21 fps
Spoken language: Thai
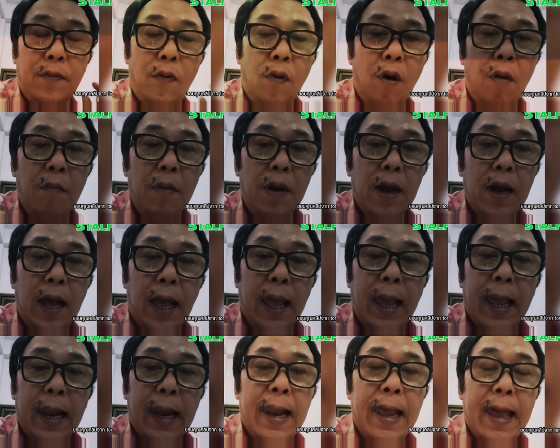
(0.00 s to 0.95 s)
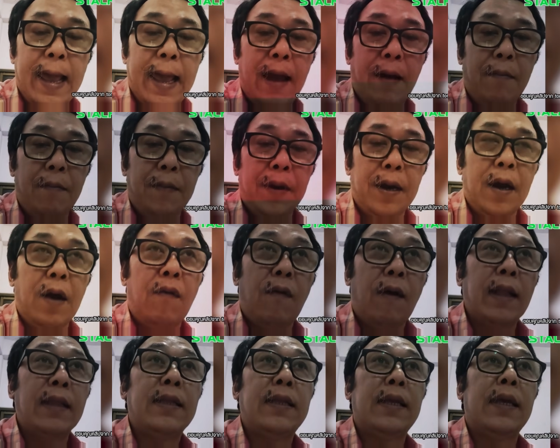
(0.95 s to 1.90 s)
พวกคุณก็เห็นแล้วเมื่อ
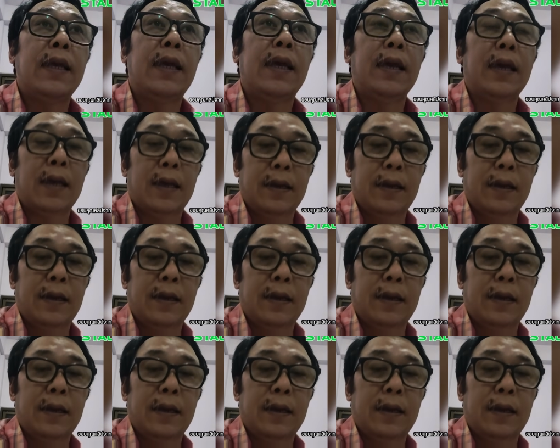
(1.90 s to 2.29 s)
วันที่